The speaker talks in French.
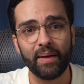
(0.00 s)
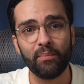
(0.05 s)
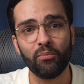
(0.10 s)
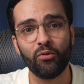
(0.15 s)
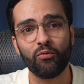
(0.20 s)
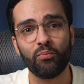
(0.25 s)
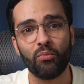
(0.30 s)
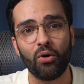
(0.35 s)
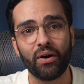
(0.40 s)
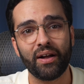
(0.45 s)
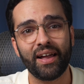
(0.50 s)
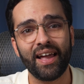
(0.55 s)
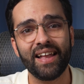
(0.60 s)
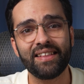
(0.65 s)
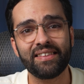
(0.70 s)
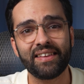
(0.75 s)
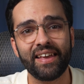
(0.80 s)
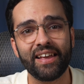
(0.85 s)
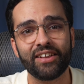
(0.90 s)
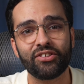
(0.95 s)
et mouvement
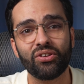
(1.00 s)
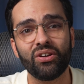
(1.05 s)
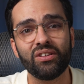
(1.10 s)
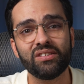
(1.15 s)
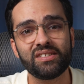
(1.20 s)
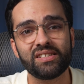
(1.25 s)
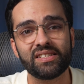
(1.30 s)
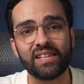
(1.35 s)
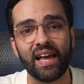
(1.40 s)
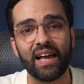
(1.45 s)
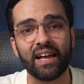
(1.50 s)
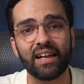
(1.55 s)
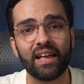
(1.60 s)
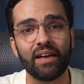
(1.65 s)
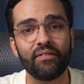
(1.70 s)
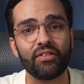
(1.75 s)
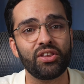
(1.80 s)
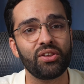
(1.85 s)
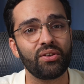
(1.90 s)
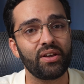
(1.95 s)
4R35
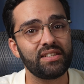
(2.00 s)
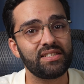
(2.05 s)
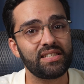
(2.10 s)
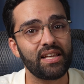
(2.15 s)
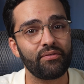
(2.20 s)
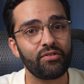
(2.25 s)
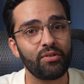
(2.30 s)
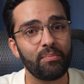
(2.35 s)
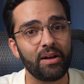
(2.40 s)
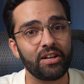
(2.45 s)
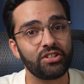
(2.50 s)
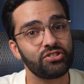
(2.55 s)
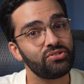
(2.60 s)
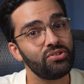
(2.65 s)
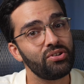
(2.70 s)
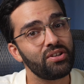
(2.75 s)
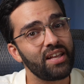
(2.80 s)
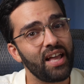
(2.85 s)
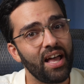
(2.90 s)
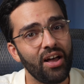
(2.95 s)
avec une réserve de marche
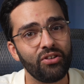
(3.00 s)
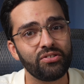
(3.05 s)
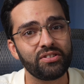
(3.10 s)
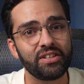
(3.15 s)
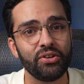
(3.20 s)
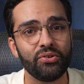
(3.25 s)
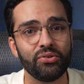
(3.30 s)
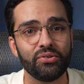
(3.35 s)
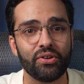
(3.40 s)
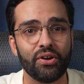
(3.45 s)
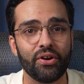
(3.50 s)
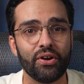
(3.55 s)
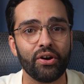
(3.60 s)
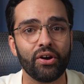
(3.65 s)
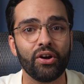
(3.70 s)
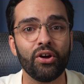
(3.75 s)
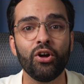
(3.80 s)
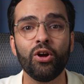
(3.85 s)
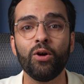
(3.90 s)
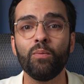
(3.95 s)
de 41
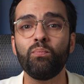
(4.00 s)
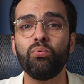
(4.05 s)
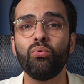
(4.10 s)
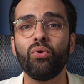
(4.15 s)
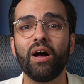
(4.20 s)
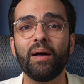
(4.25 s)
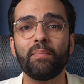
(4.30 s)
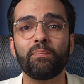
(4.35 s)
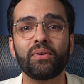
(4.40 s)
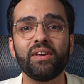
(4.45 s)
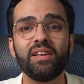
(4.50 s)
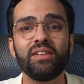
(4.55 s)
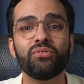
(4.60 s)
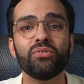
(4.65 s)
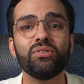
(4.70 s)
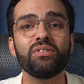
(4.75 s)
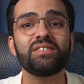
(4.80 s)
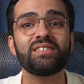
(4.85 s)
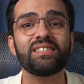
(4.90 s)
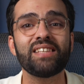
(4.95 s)
heures pour un prix
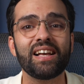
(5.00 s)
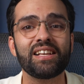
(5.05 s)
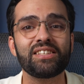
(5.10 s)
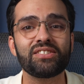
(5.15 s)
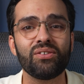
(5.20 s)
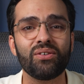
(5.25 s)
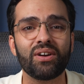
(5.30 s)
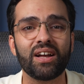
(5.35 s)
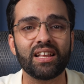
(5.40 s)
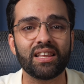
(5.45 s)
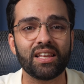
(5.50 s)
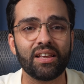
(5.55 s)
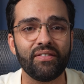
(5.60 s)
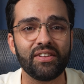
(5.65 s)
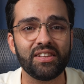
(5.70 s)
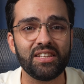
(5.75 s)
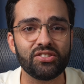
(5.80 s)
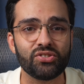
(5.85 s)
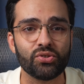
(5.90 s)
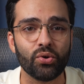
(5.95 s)
de
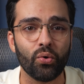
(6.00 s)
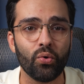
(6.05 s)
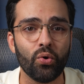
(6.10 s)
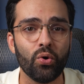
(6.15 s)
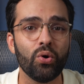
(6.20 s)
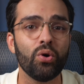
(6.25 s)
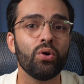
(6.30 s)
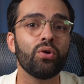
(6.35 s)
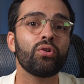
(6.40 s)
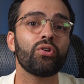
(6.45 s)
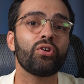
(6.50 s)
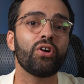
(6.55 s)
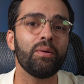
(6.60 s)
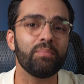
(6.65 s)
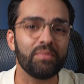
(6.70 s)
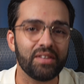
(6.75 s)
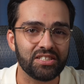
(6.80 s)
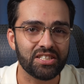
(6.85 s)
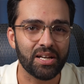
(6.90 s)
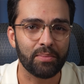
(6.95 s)
590 euros
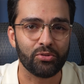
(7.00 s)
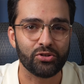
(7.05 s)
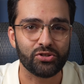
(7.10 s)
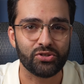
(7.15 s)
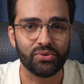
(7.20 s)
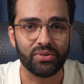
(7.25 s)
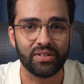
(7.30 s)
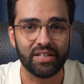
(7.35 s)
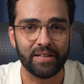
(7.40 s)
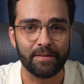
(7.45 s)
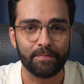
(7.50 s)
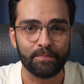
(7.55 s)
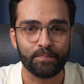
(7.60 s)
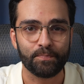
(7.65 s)
comme déjà mentionné.